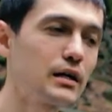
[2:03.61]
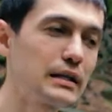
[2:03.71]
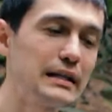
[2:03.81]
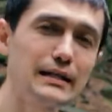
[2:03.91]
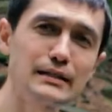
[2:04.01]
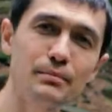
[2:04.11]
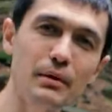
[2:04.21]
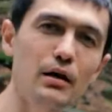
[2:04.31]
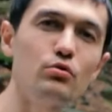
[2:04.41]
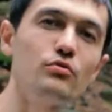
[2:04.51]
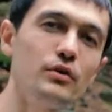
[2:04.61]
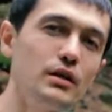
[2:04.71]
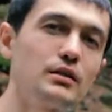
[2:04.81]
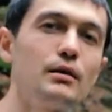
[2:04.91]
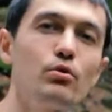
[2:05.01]
для себя
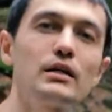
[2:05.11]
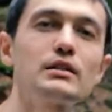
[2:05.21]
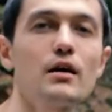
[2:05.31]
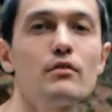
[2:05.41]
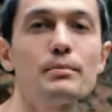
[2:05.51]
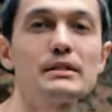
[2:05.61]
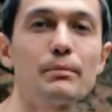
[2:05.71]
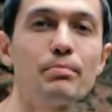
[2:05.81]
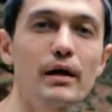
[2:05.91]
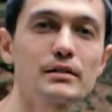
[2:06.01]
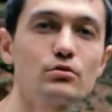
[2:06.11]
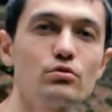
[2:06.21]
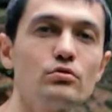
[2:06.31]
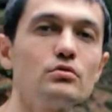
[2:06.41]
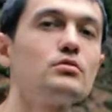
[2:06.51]
увидеть наиболее
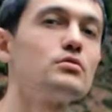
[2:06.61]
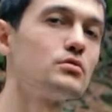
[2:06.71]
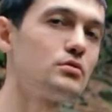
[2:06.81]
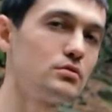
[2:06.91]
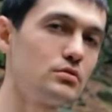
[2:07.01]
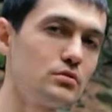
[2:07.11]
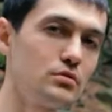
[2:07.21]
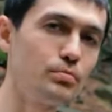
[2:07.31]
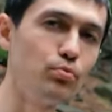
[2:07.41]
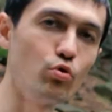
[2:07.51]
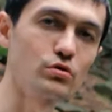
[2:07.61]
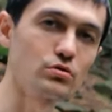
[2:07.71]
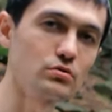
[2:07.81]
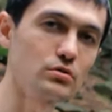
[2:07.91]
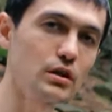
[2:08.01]
травмобезопасную Э,
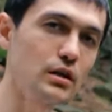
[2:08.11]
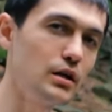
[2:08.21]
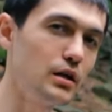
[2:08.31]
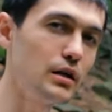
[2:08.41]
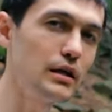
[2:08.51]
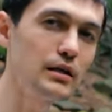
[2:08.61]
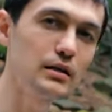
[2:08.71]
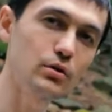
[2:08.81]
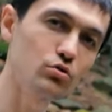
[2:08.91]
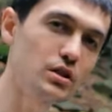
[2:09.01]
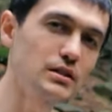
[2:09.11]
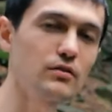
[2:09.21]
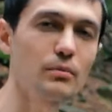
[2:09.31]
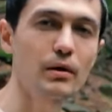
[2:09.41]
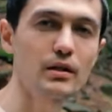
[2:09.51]
позу и
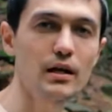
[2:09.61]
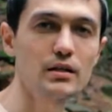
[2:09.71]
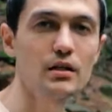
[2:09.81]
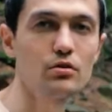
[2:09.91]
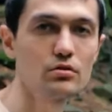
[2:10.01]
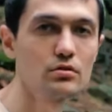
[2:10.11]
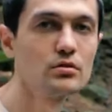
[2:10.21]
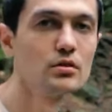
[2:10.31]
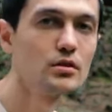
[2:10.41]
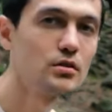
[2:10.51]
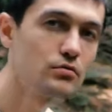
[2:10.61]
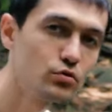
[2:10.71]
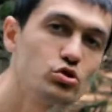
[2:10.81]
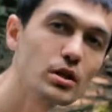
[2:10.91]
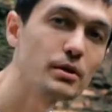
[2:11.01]
научиться выполнять ее в
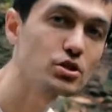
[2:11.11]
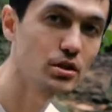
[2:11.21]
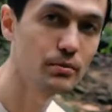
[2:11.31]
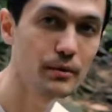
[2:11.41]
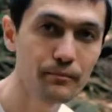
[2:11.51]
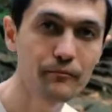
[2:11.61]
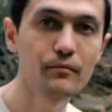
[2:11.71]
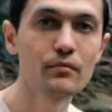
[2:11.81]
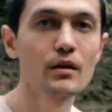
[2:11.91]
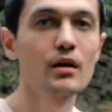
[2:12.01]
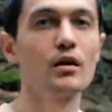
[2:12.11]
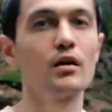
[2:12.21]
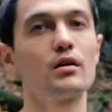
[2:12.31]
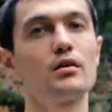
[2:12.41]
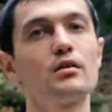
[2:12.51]
нужном режиме.
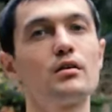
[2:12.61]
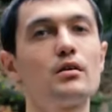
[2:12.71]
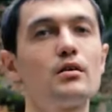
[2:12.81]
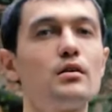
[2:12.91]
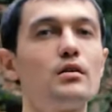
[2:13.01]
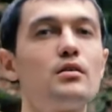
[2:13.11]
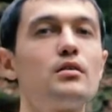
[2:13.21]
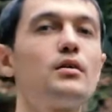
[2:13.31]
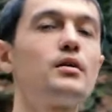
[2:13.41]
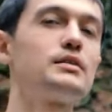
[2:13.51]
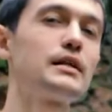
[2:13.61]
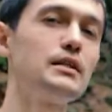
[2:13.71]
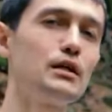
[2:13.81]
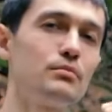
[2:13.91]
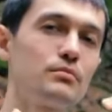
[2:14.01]
А,
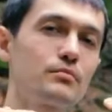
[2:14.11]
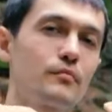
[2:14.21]
затем